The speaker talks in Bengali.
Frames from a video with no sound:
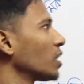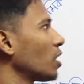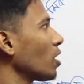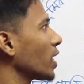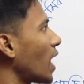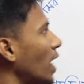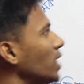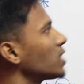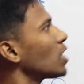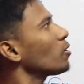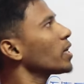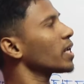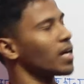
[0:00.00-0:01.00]
তাহলে গাড়ি
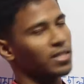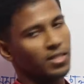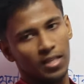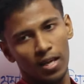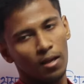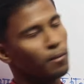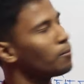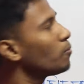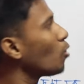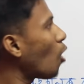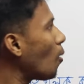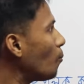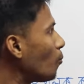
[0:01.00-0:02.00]
চালকের কাছে
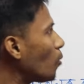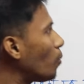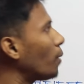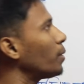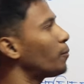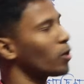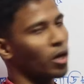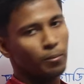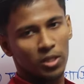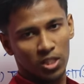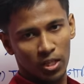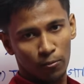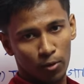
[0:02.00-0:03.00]
লম্বভাবে পড়া
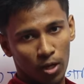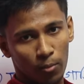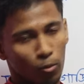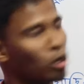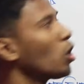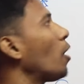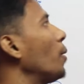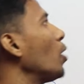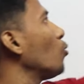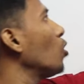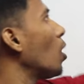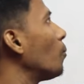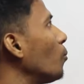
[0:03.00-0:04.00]
বৃষ্টির ফোঁটা মনে হবে
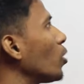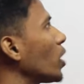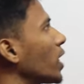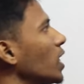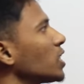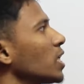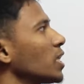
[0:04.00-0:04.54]
উলম্ব রেখার